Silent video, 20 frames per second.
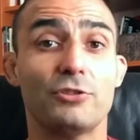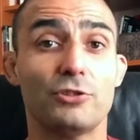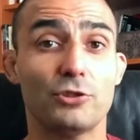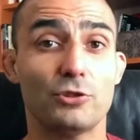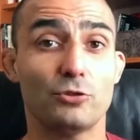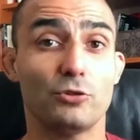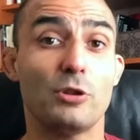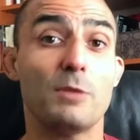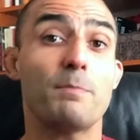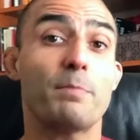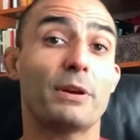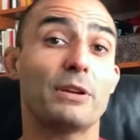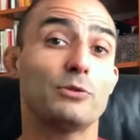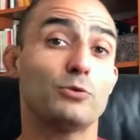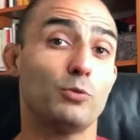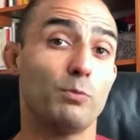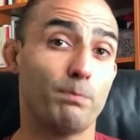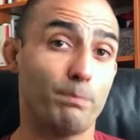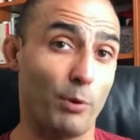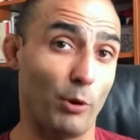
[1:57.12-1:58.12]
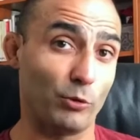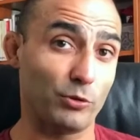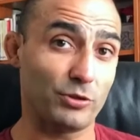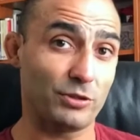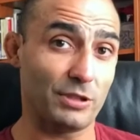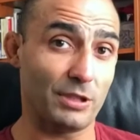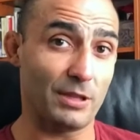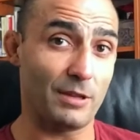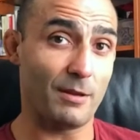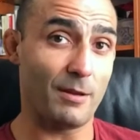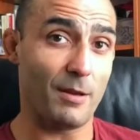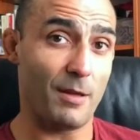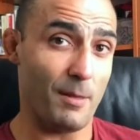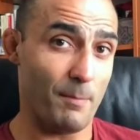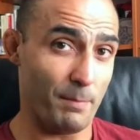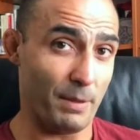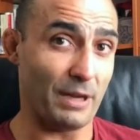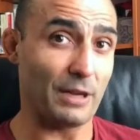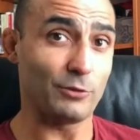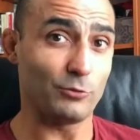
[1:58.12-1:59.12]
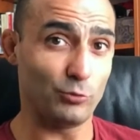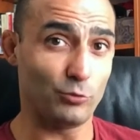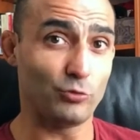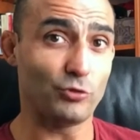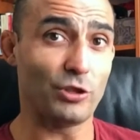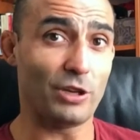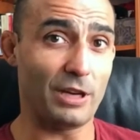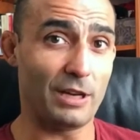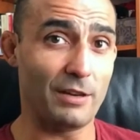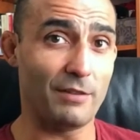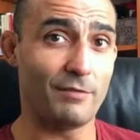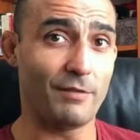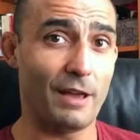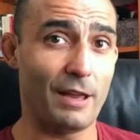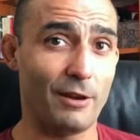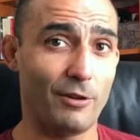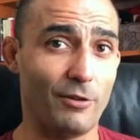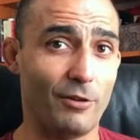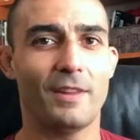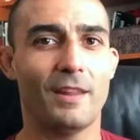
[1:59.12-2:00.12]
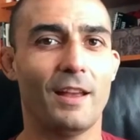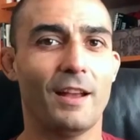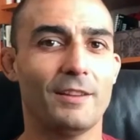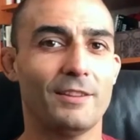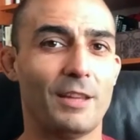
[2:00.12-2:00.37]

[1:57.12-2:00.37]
ci sono i presupposti per raggiungere il livello